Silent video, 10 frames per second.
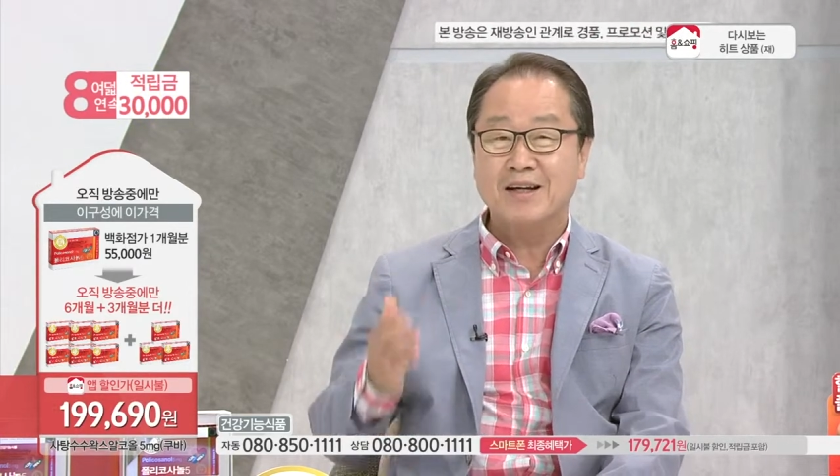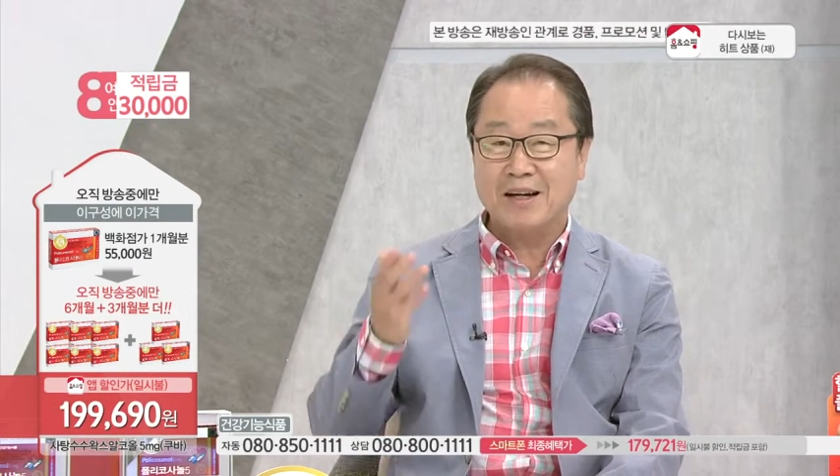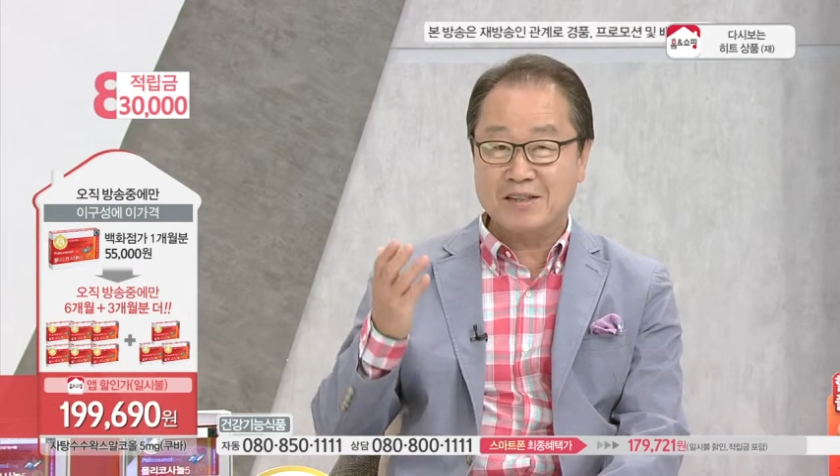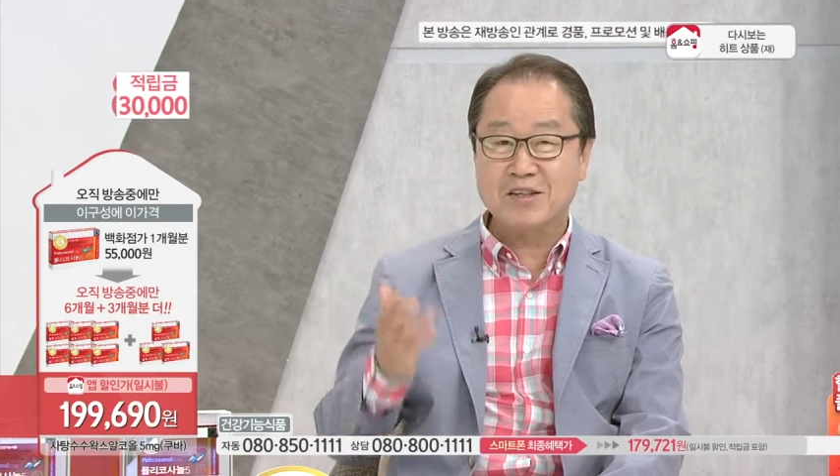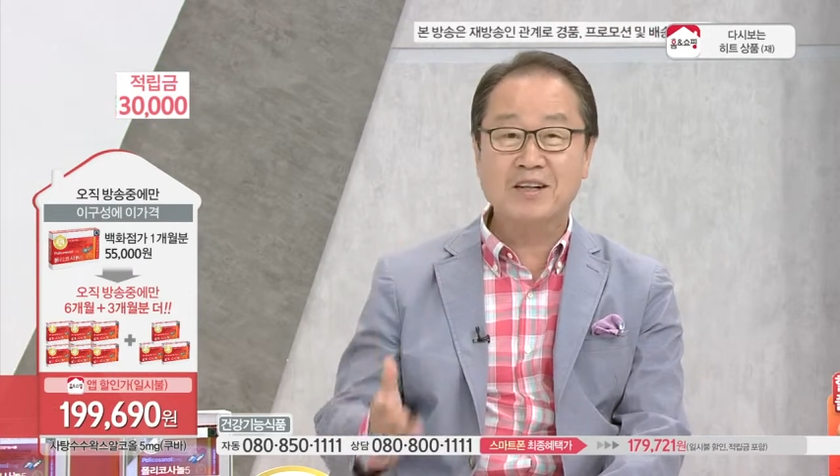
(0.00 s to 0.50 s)

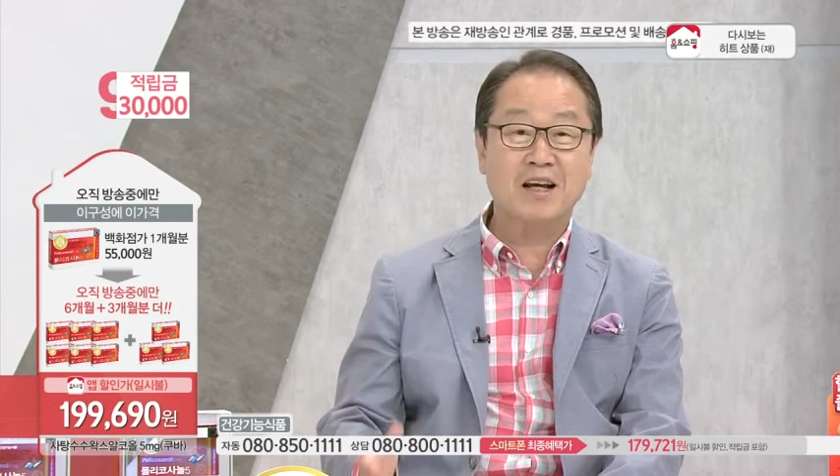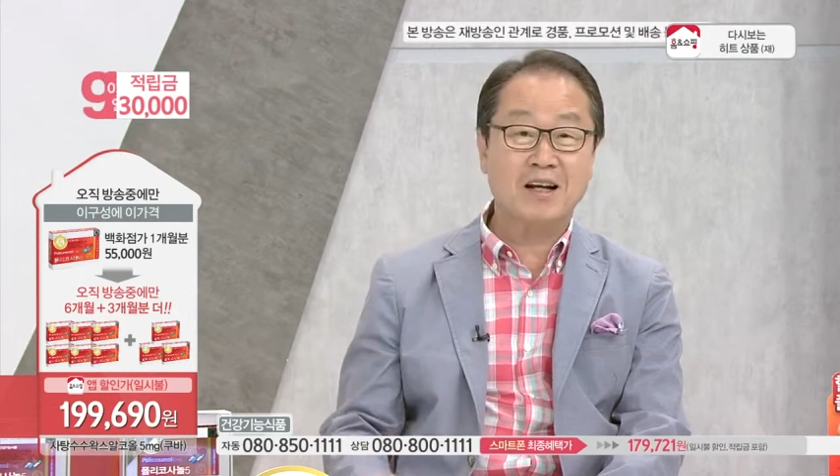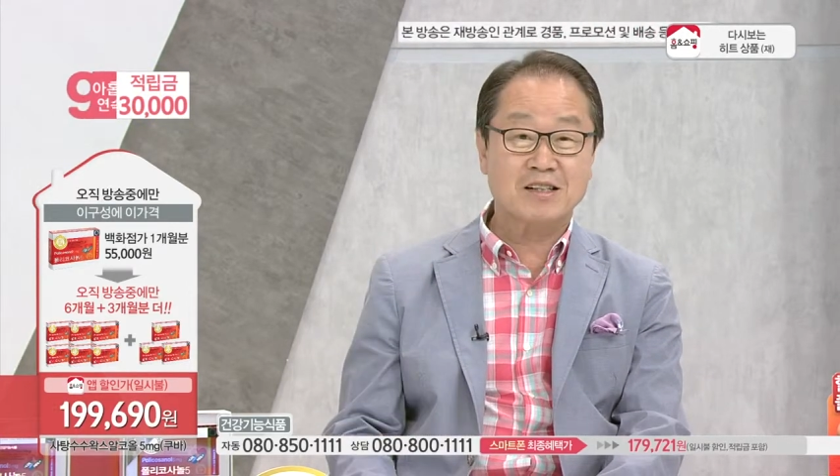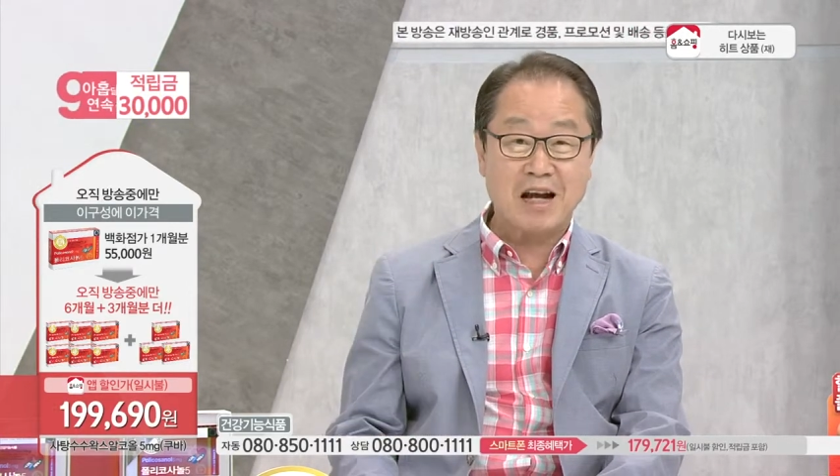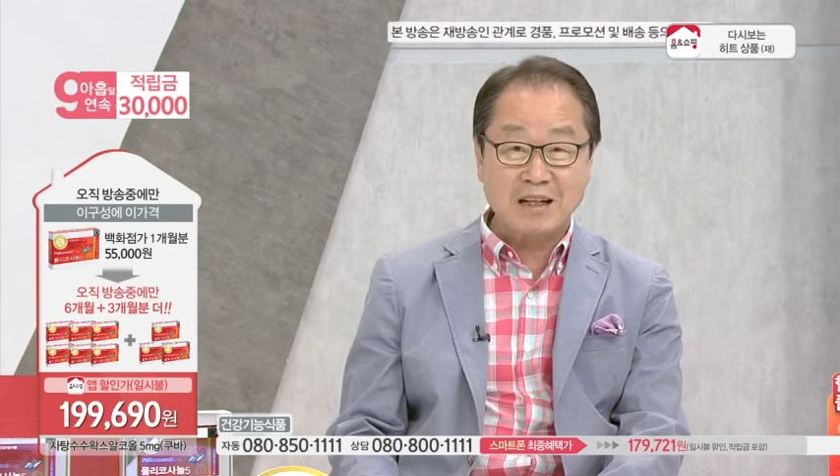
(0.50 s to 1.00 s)
저희들
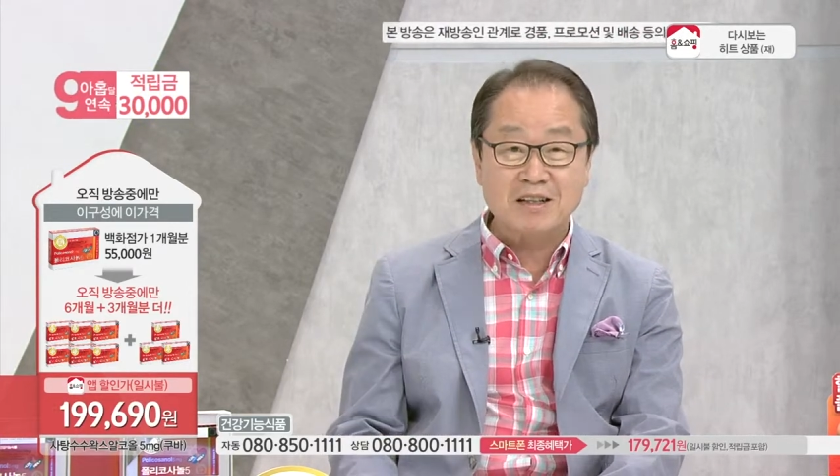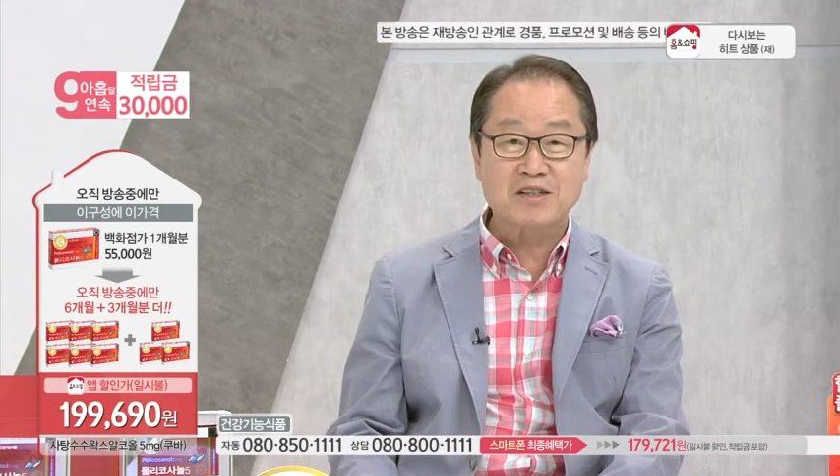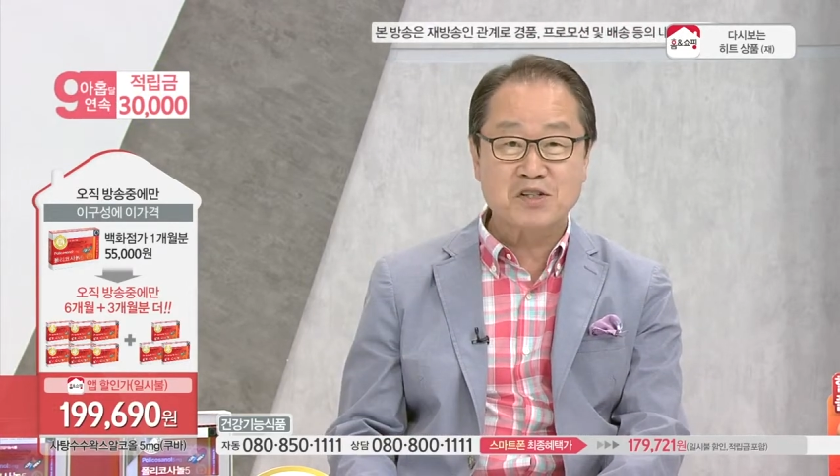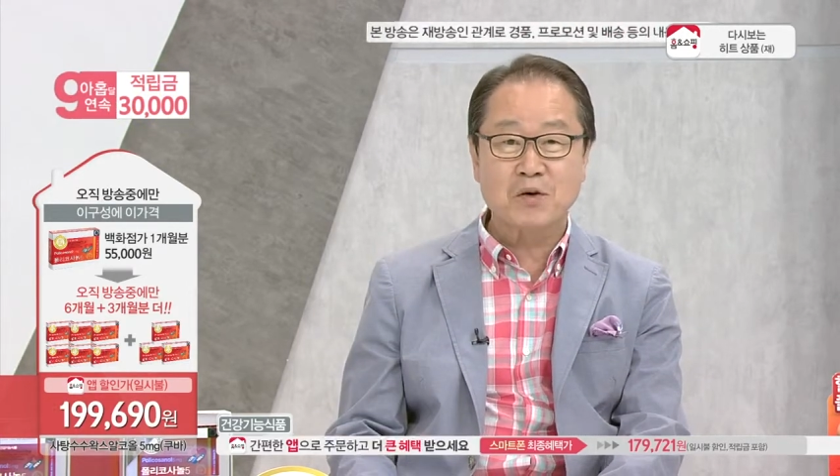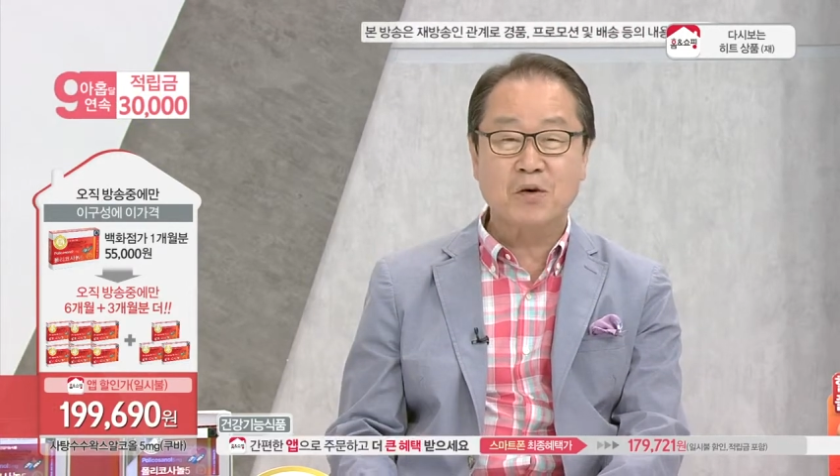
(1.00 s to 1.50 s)
얘기를 잘
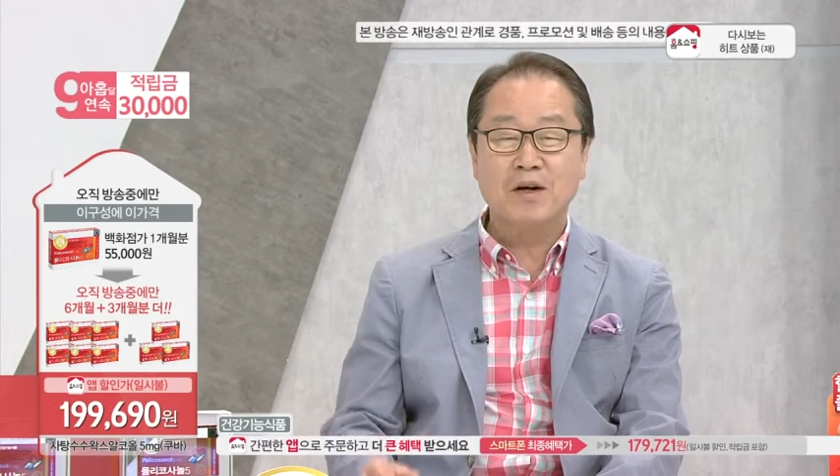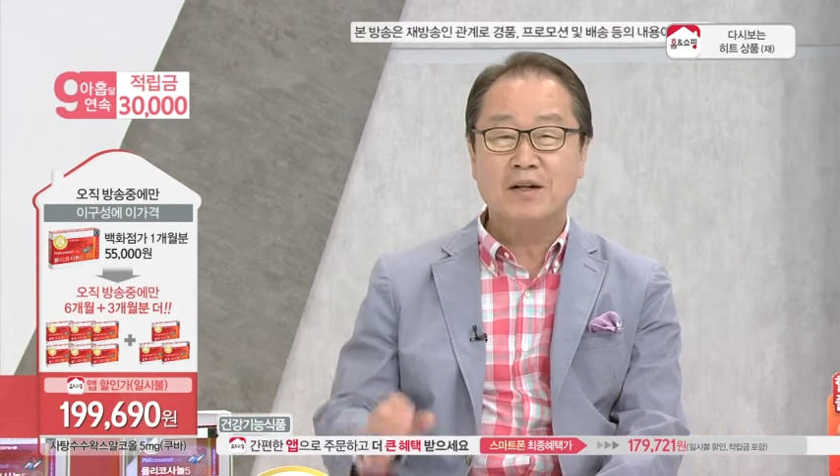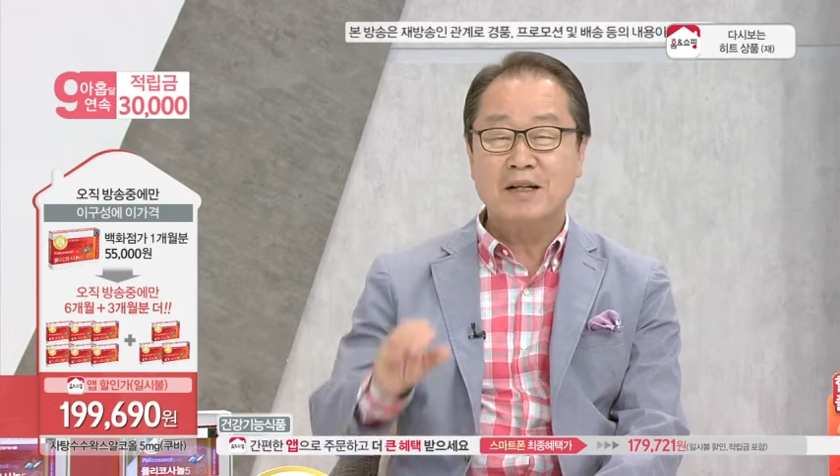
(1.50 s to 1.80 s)
들으시고